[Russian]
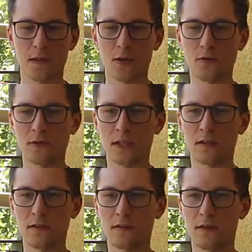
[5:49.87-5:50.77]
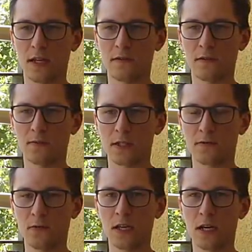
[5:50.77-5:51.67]
Я думал, надо, надо двигать в
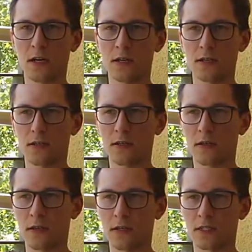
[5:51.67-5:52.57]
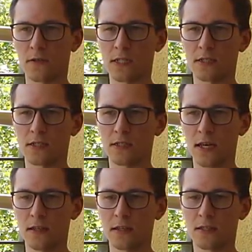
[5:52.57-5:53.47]
Москву. Я э, связался с
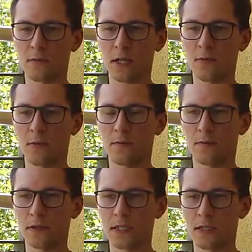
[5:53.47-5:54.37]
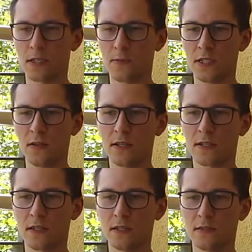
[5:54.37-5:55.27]
Яндексом, они меня пригласили на собеседование. Я
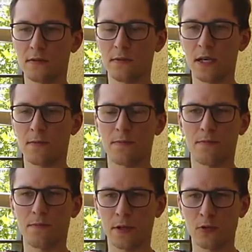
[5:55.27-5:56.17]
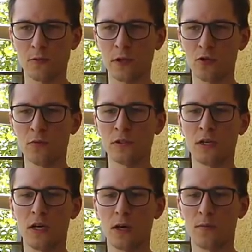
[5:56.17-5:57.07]
сказал, я
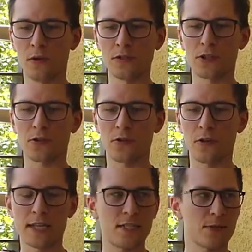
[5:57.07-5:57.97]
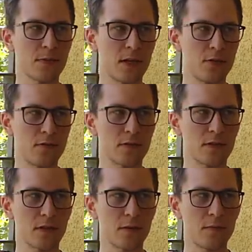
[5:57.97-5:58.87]
подумал-подумал, понял, что я слишком не готов
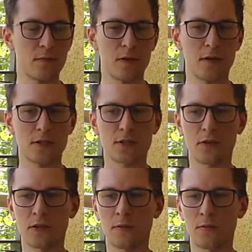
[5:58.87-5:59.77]
к ним, что они,